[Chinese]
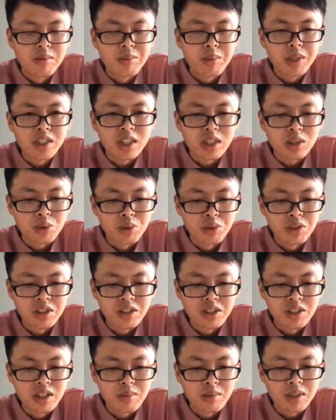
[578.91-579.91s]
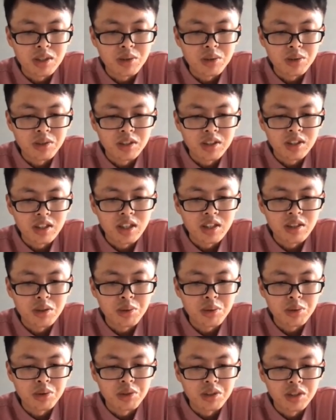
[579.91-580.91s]
并在图形界面向
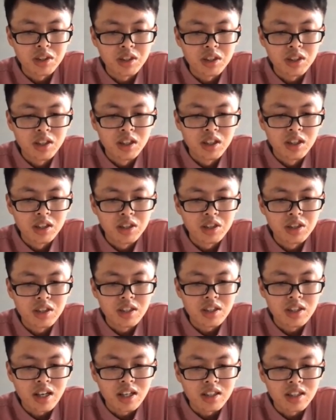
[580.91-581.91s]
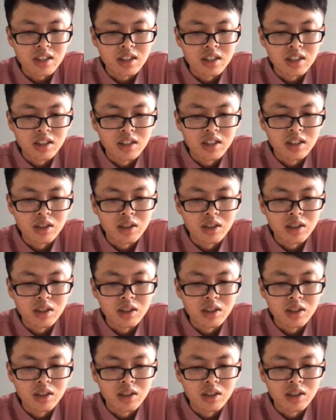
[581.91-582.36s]
用户进行展示，